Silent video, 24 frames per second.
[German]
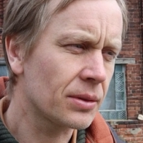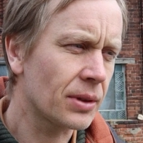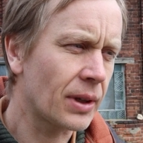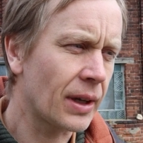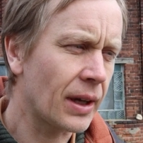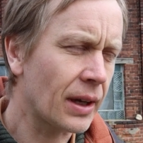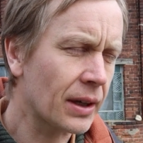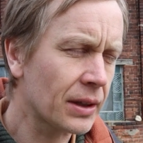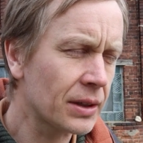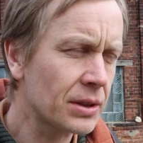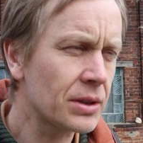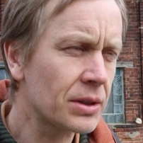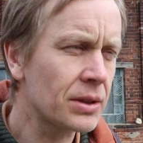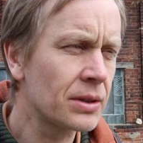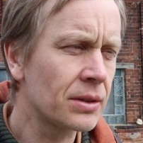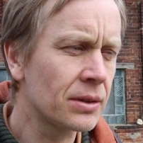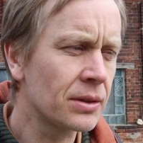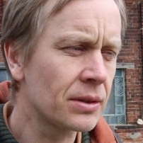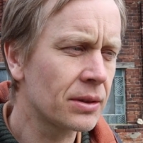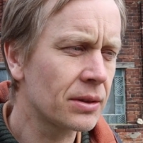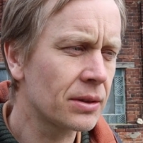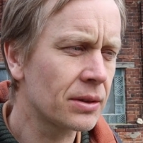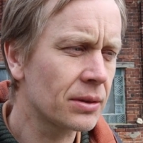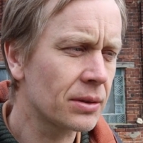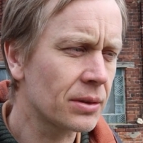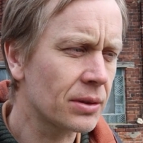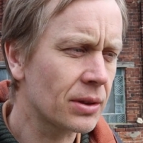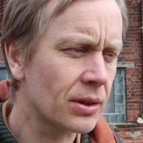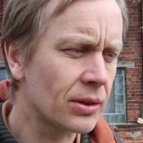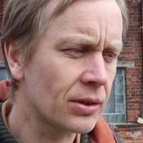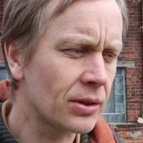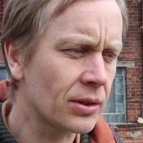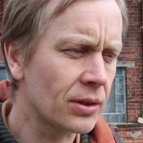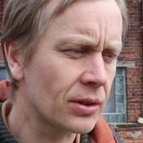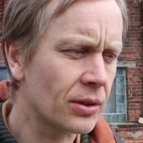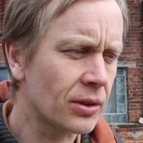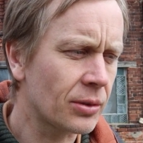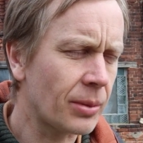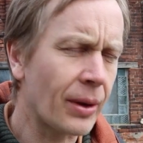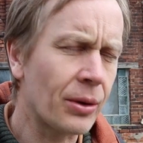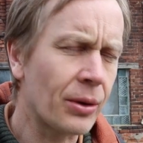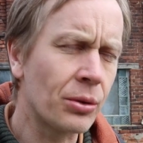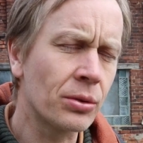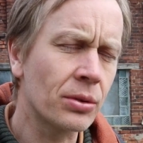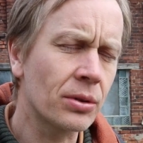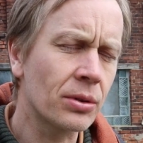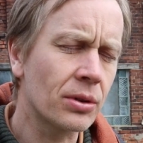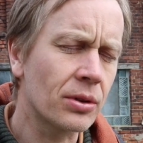äh, herrichten, das sind
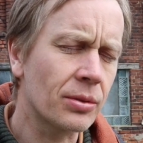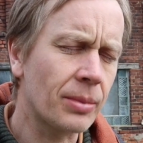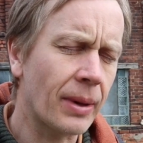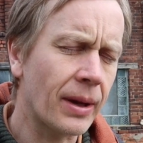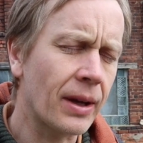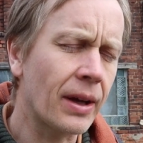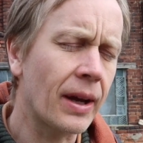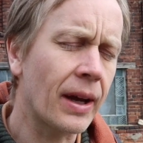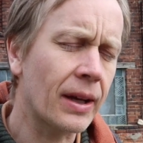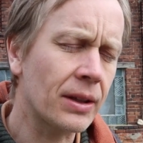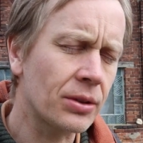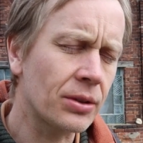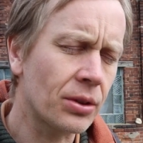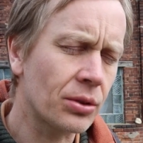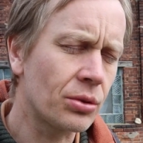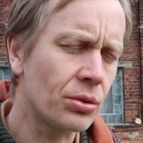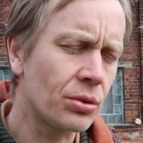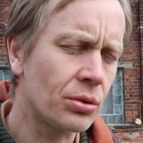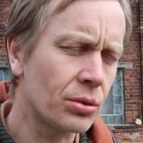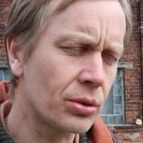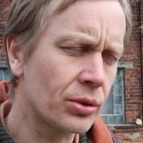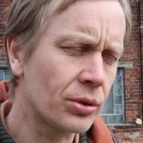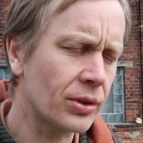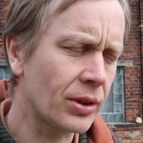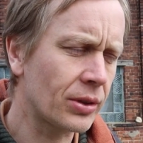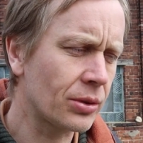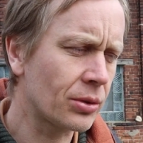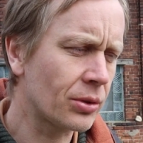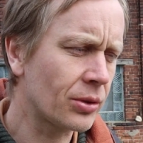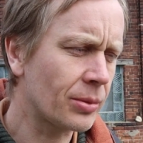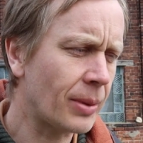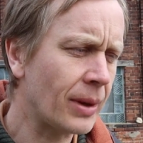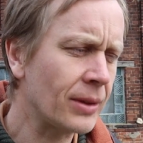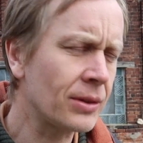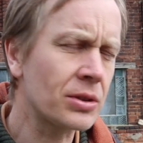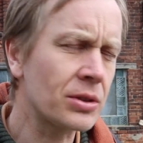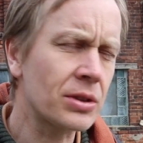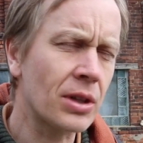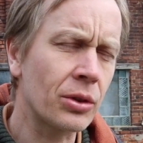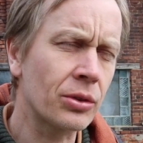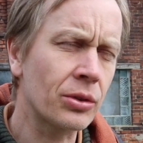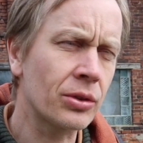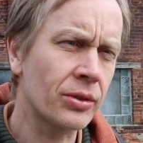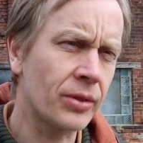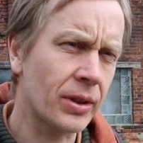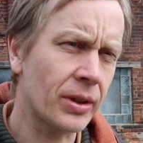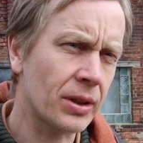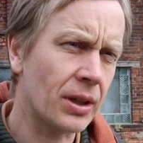200, zwei Hektar groß, also
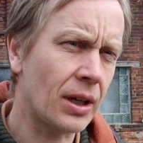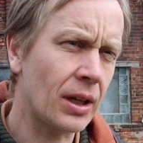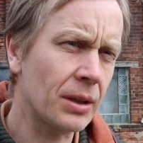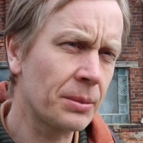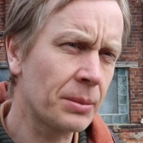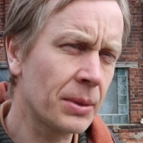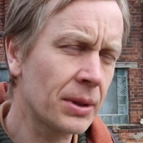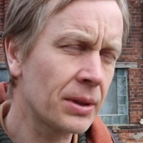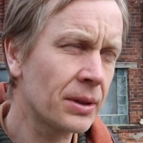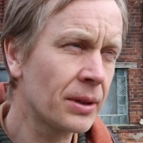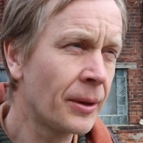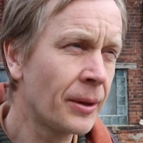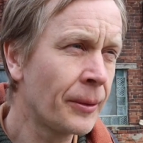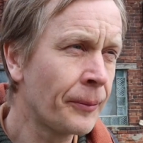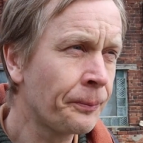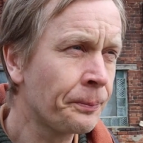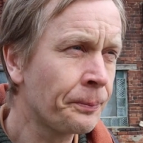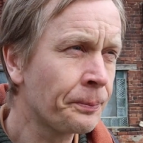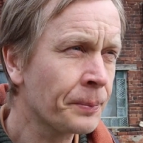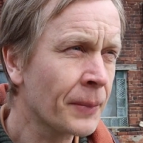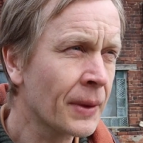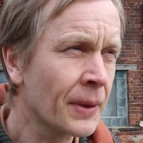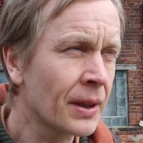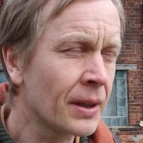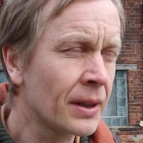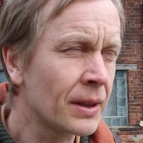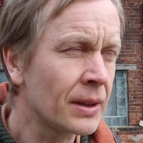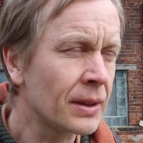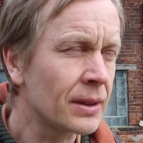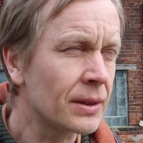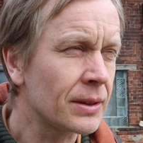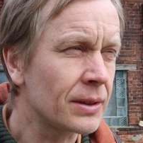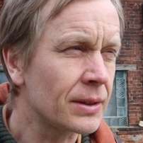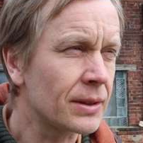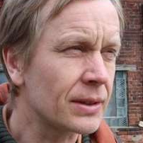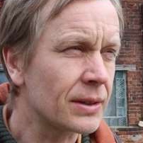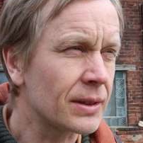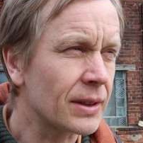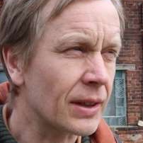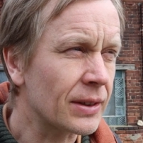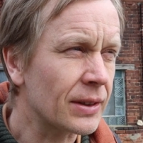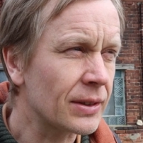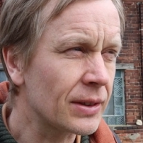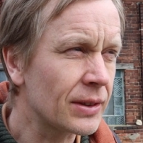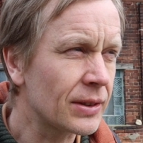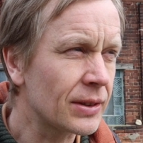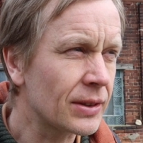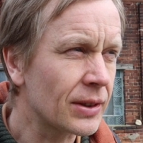20.000 Quadratmeter.
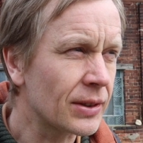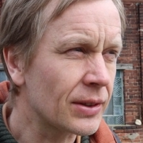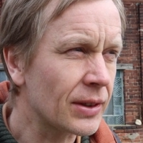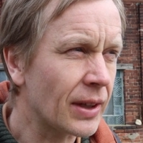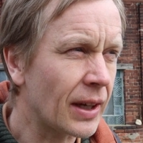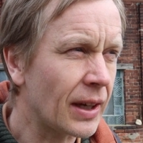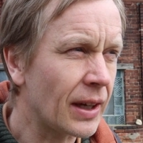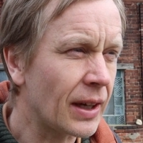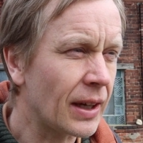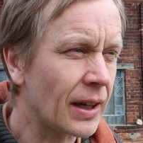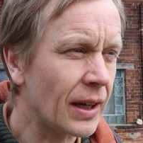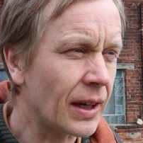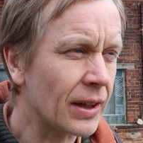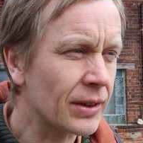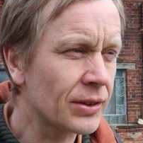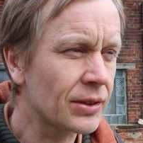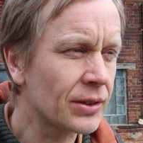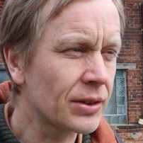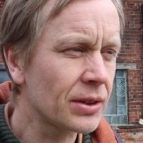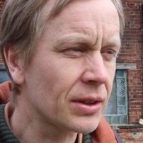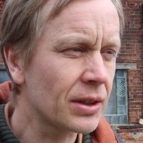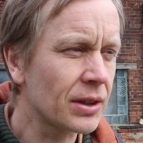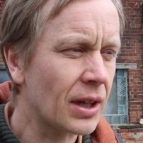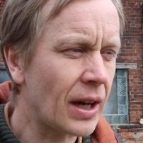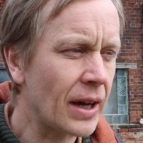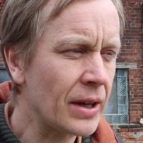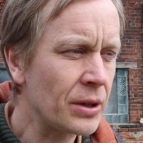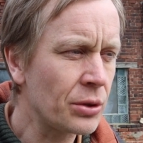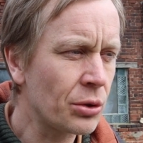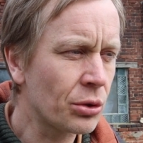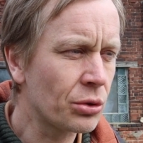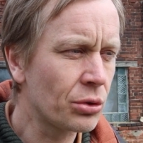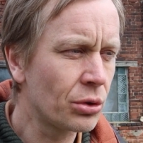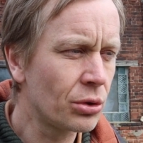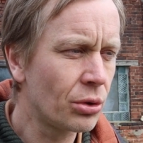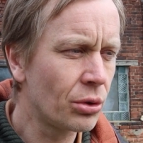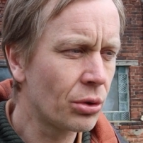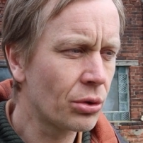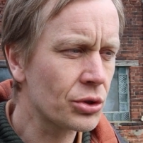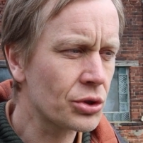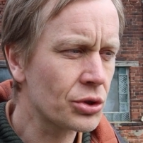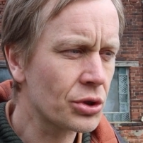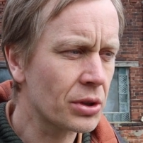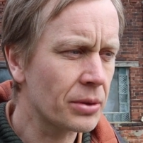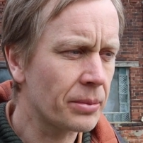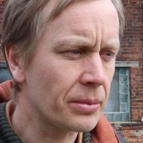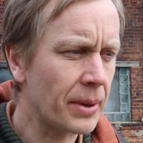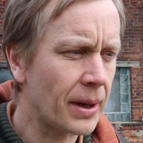Das ist das erste rein
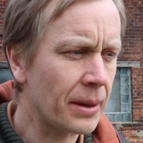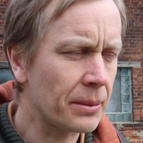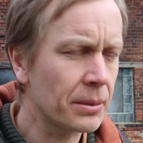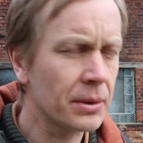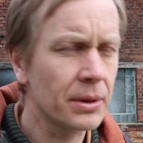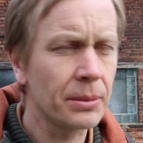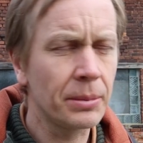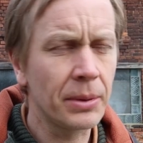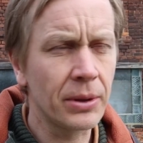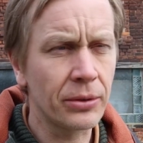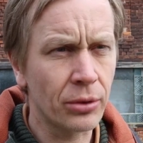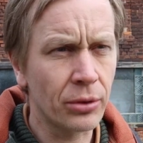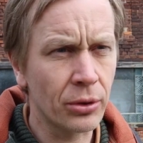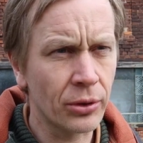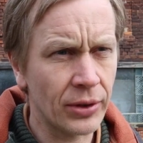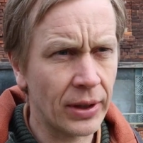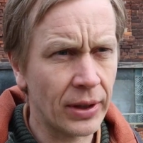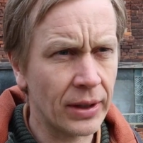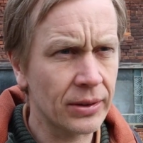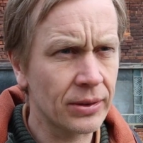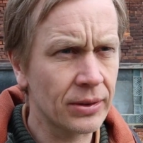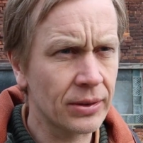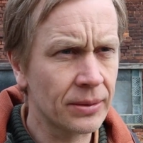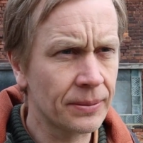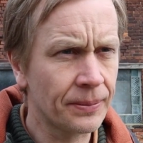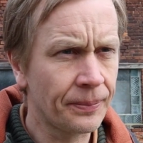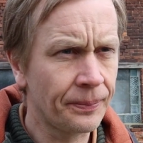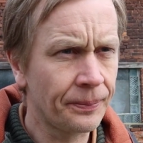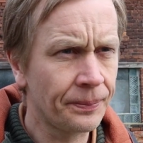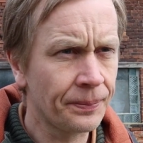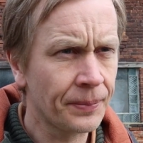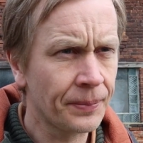ökologische Gewerbegebiet von Sachsen.